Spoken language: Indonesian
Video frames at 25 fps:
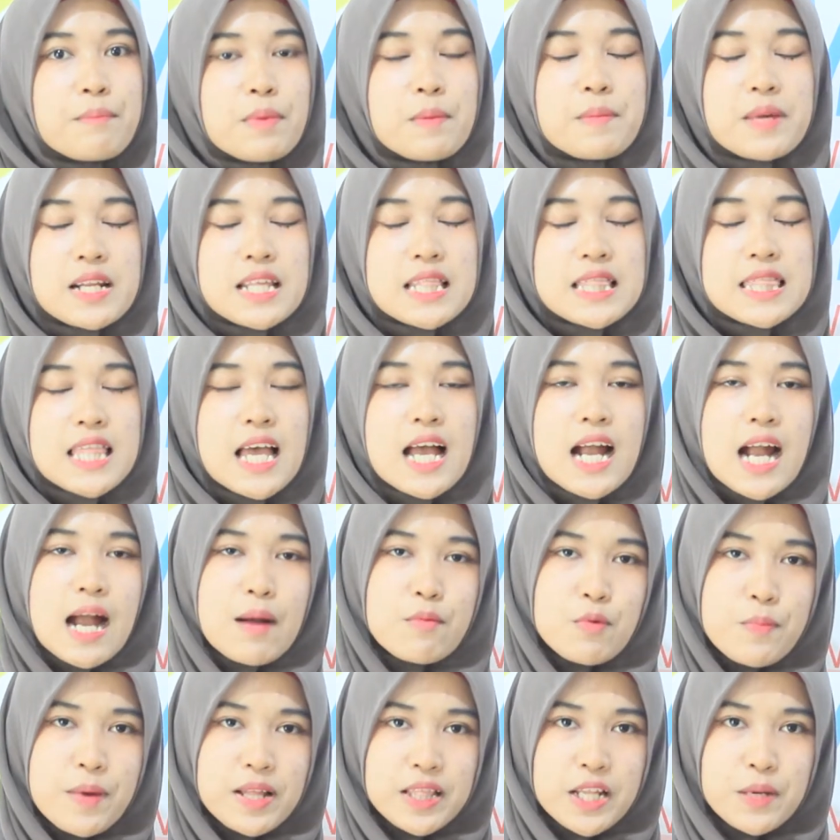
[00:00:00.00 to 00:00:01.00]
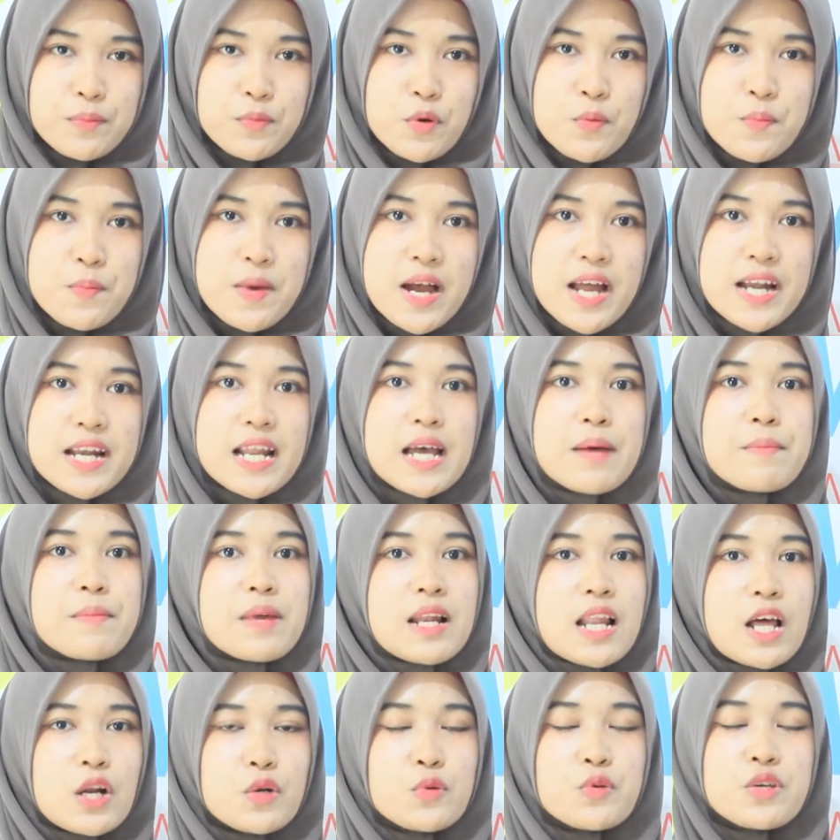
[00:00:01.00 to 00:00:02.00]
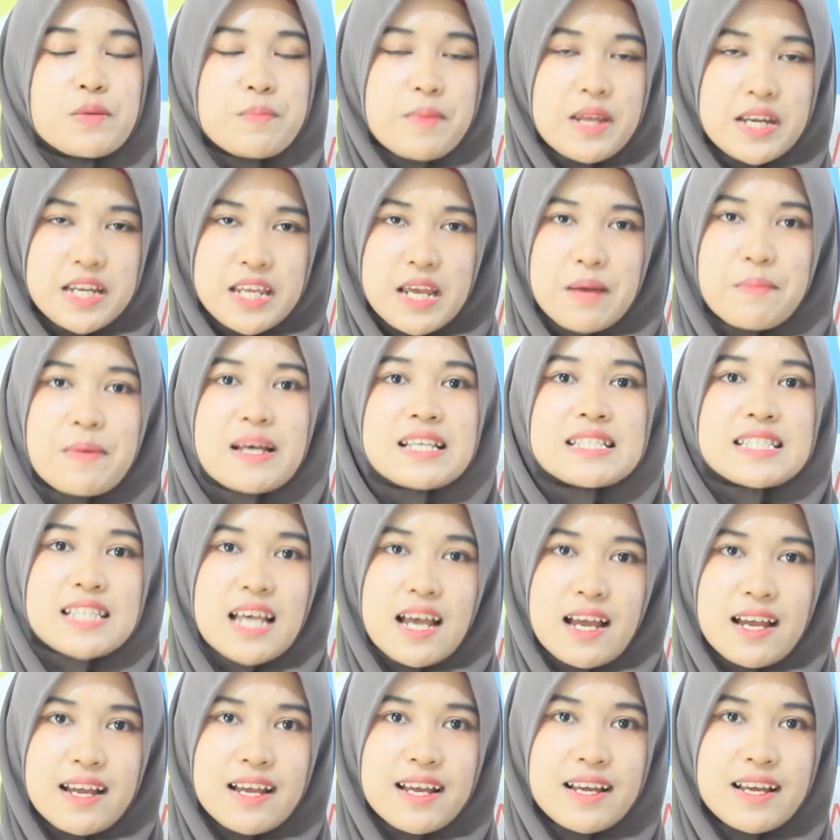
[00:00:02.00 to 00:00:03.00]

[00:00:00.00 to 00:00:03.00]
pemerintah Kabupaten Bombana melalui media massa.